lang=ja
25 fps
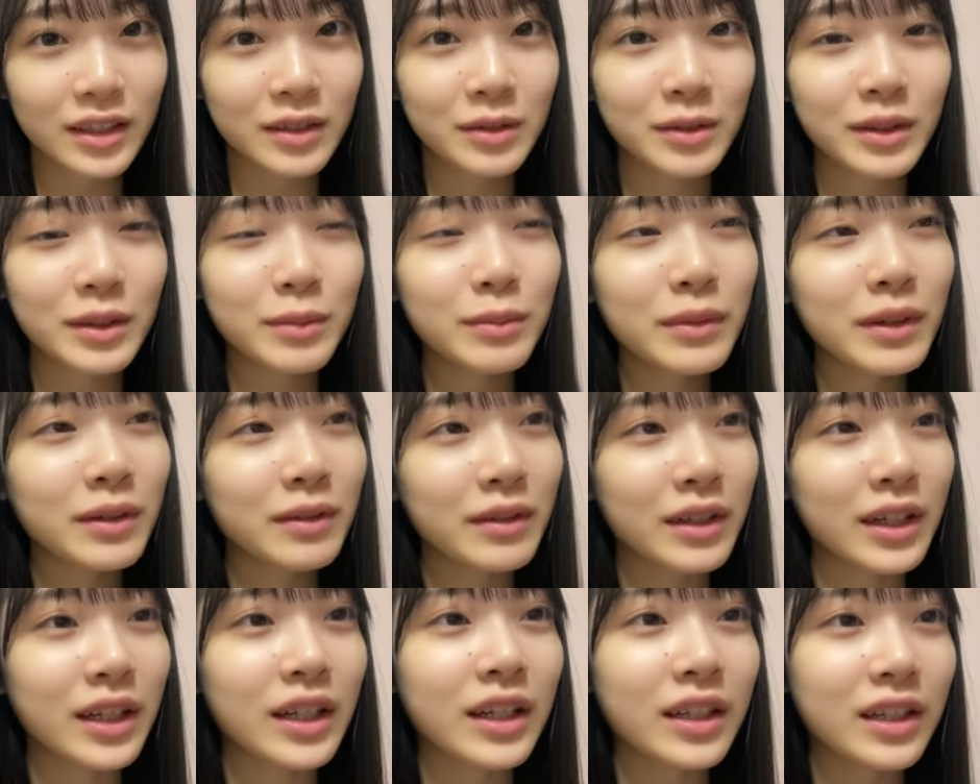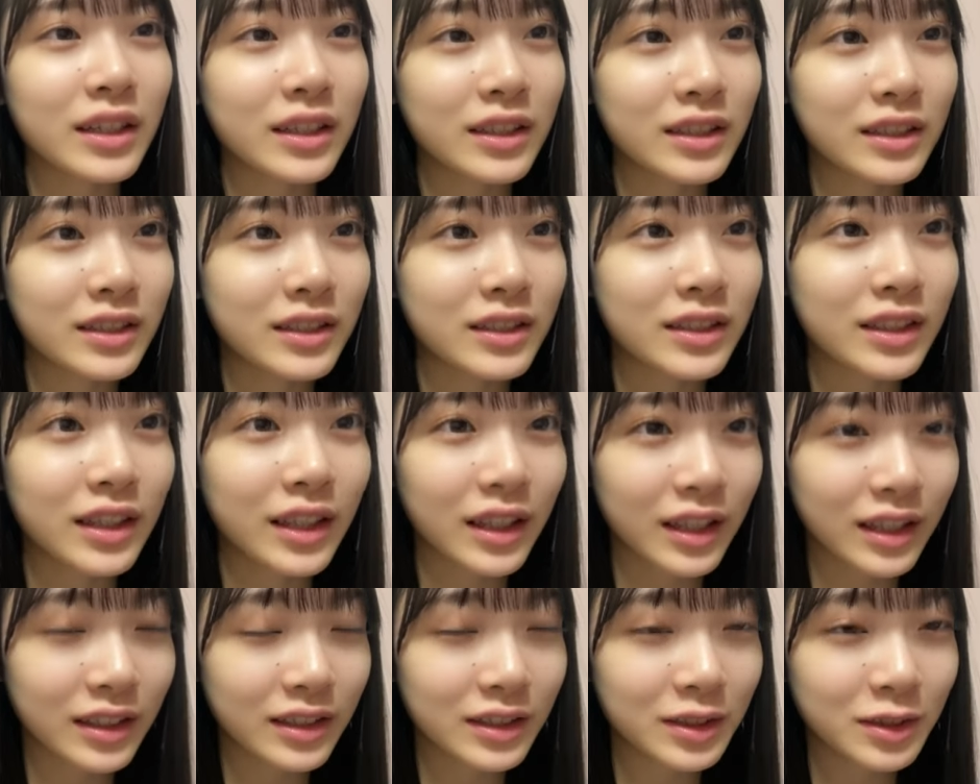今はな
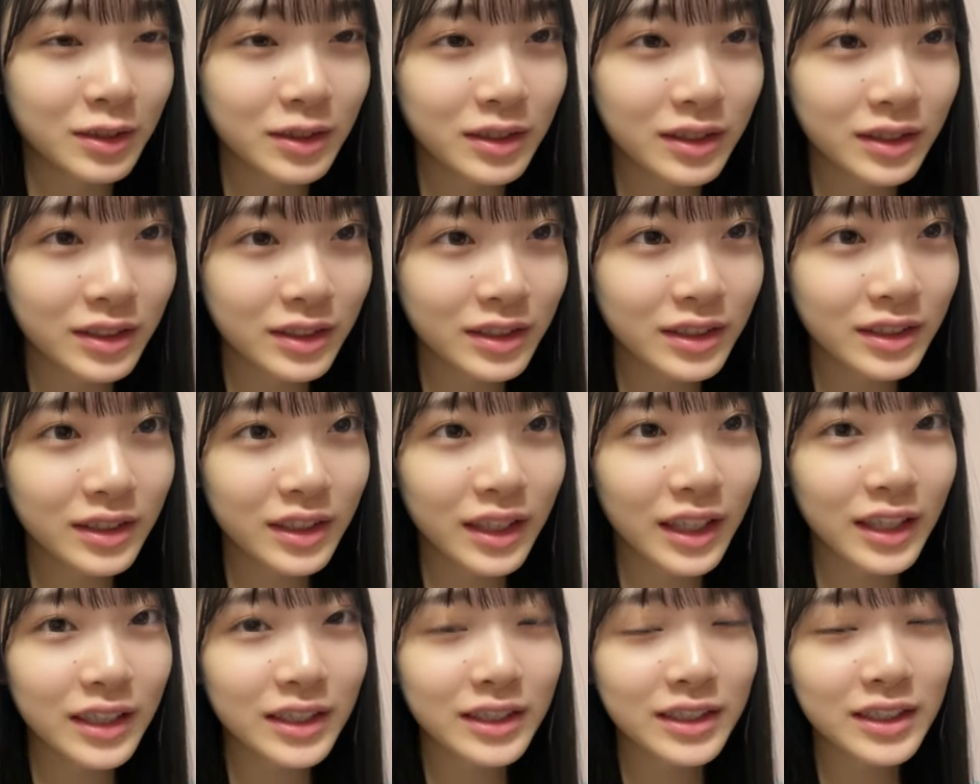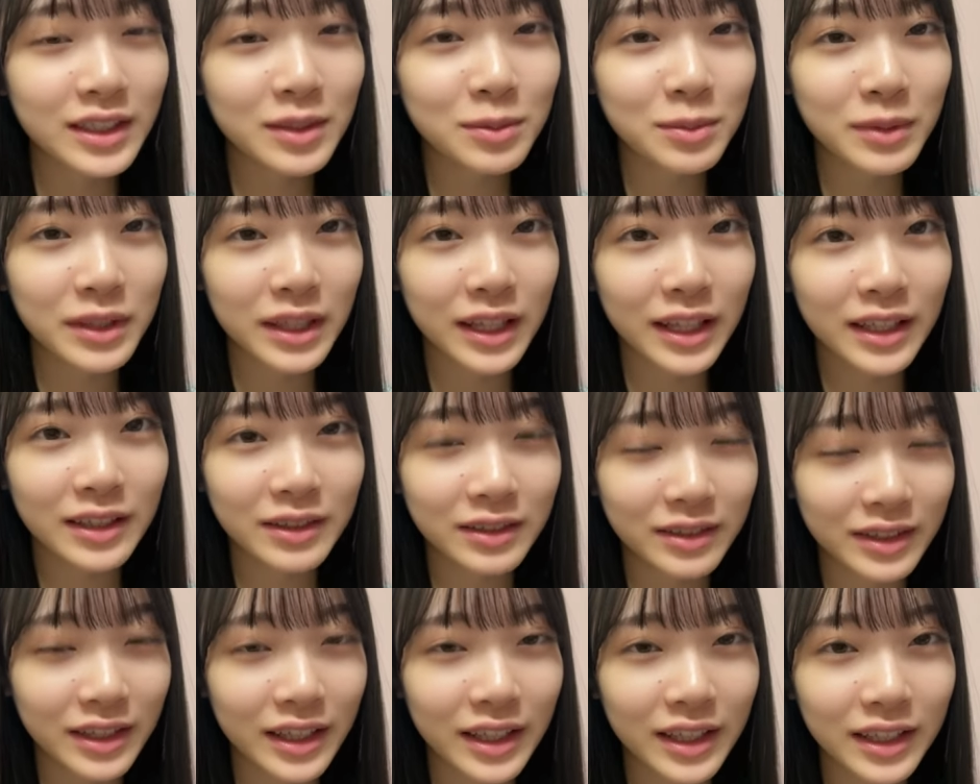んかそういう感じでもない
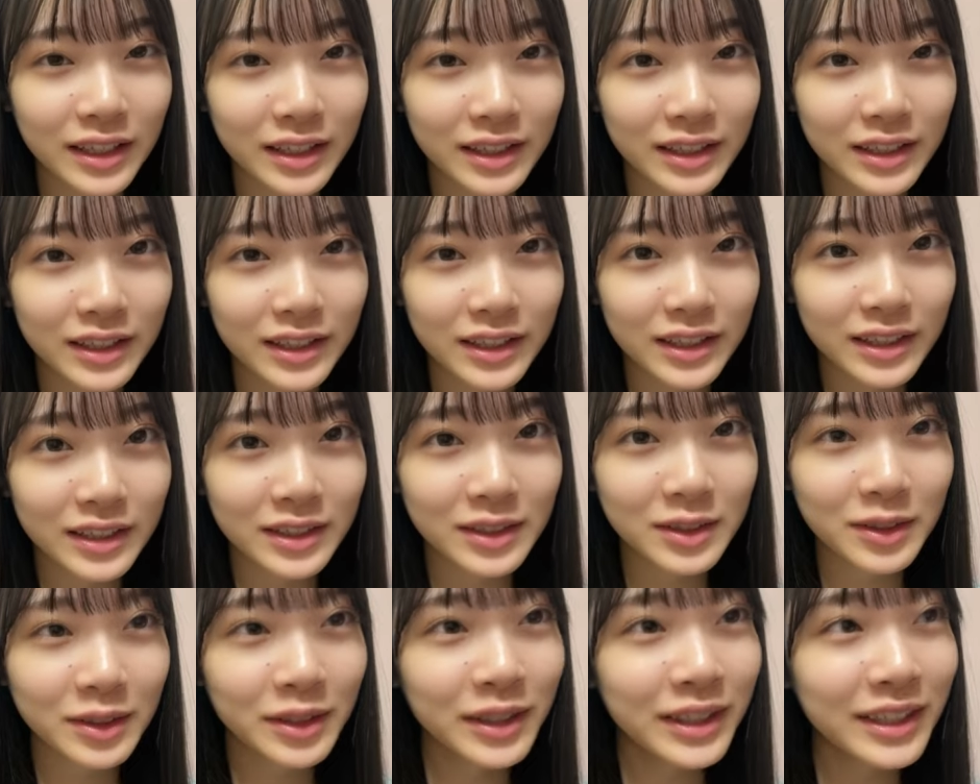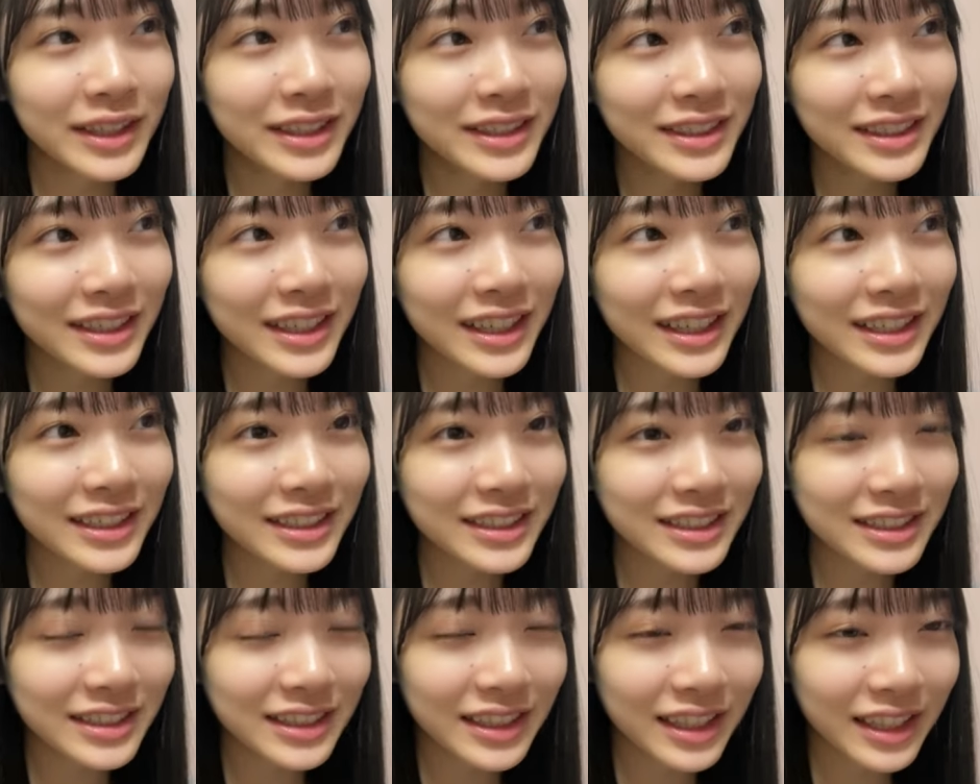のでそういう感
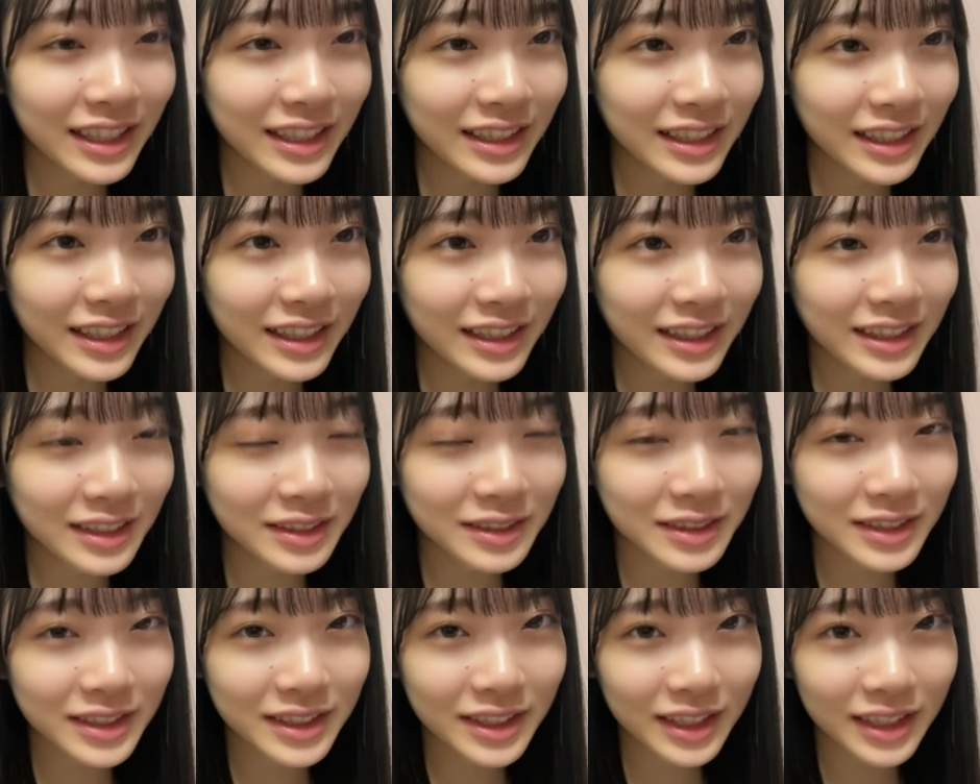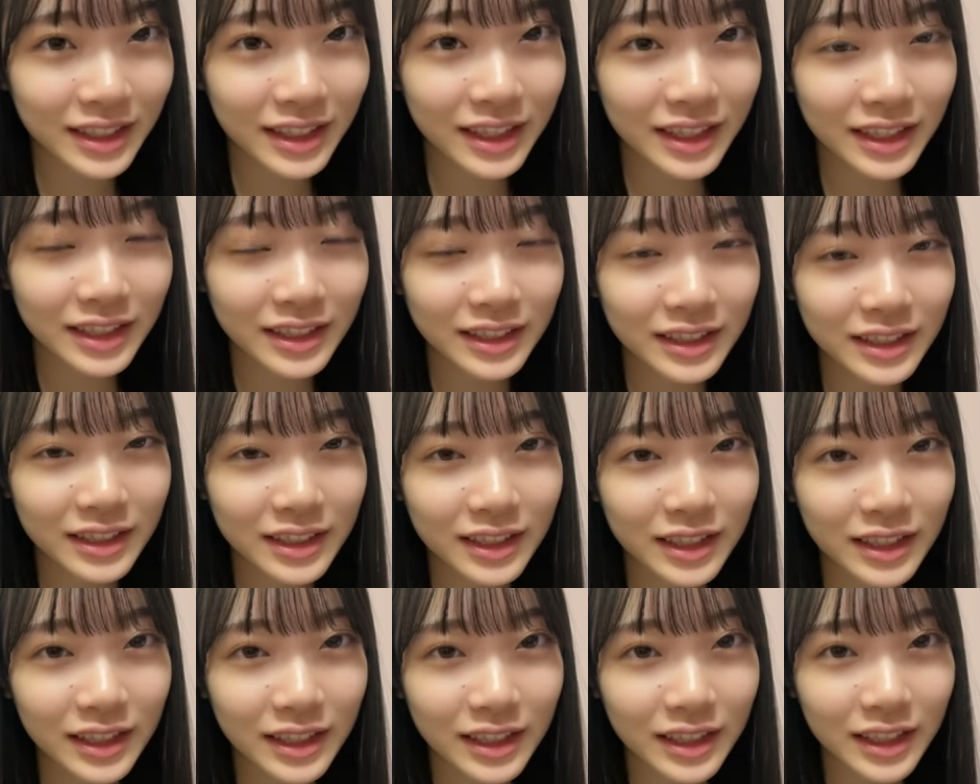じいや何て言うんですかね
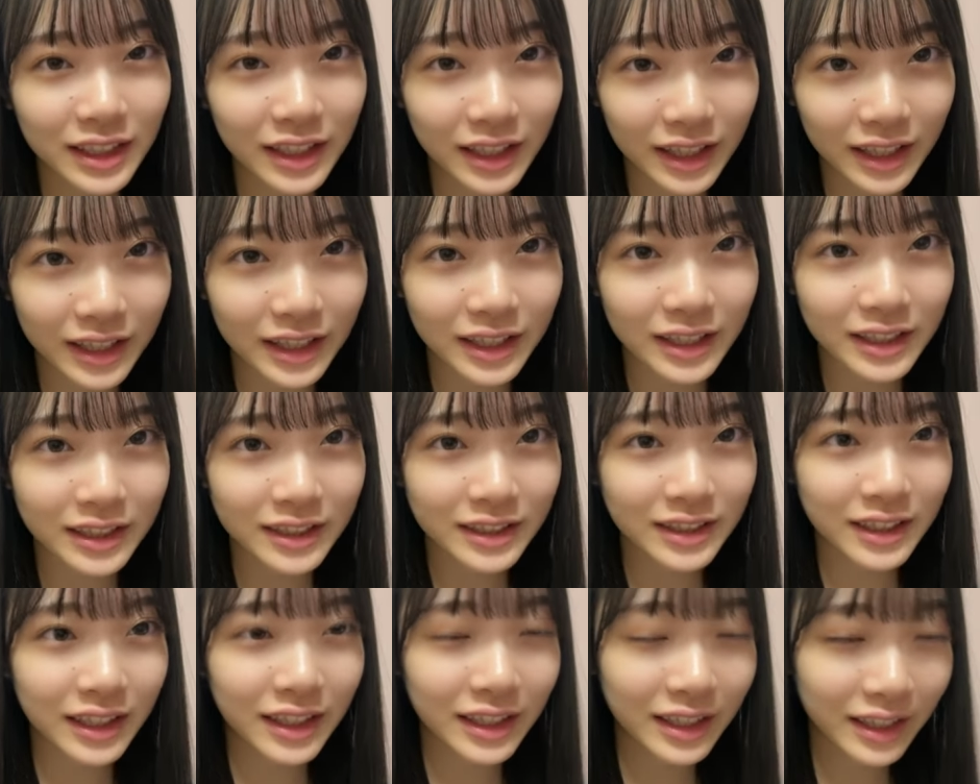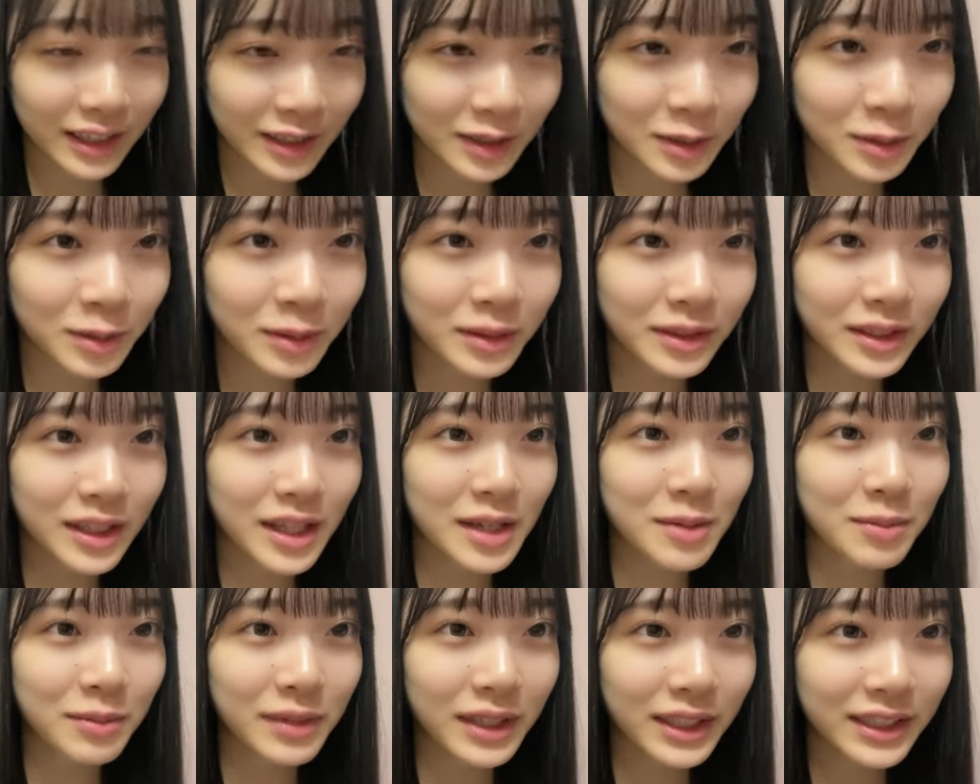はいありがとうござ
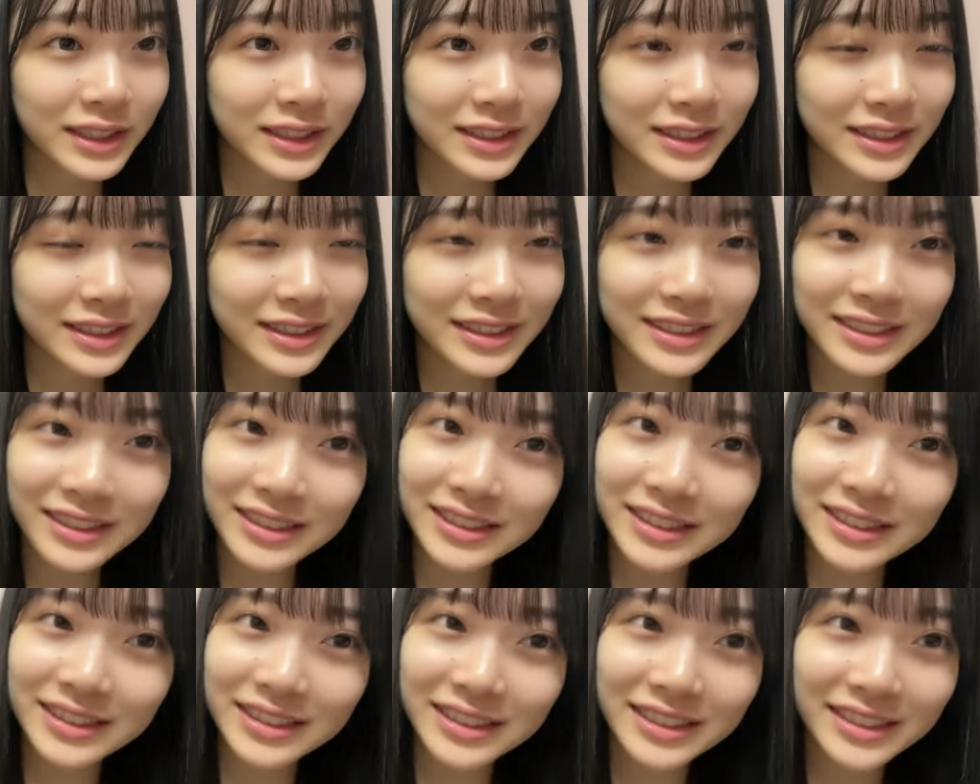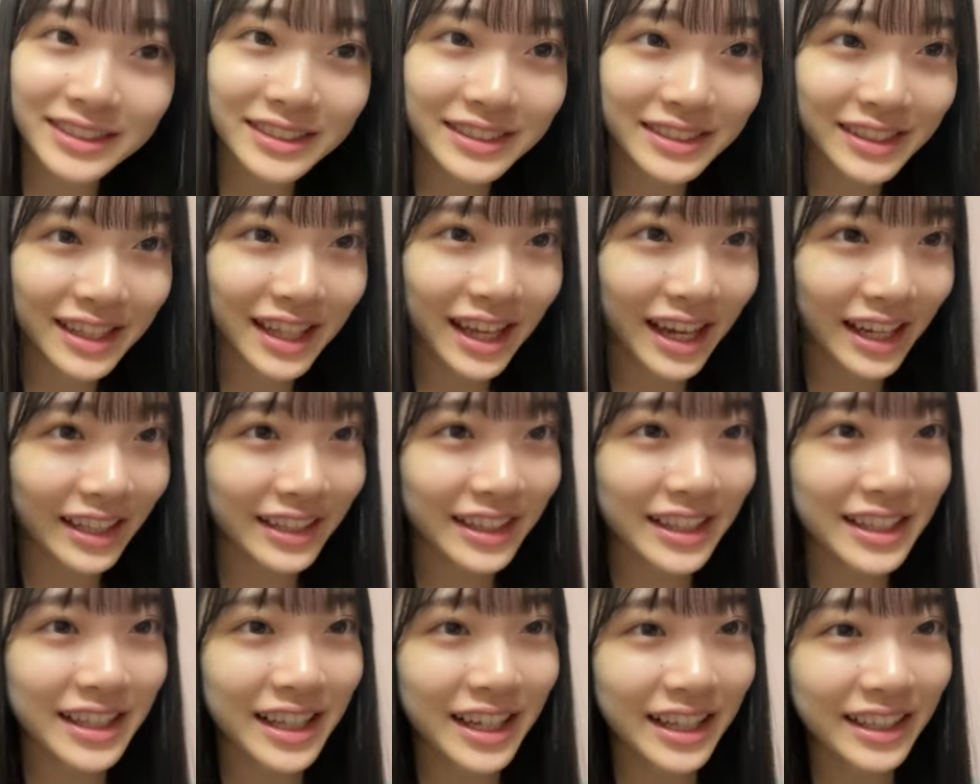いますは
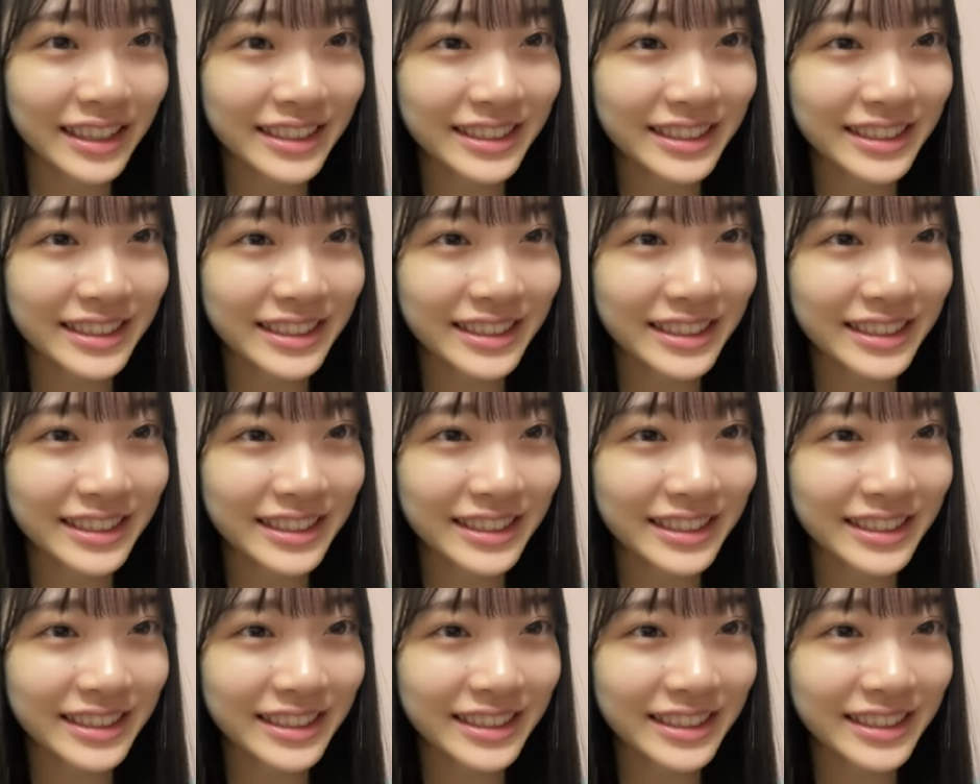てな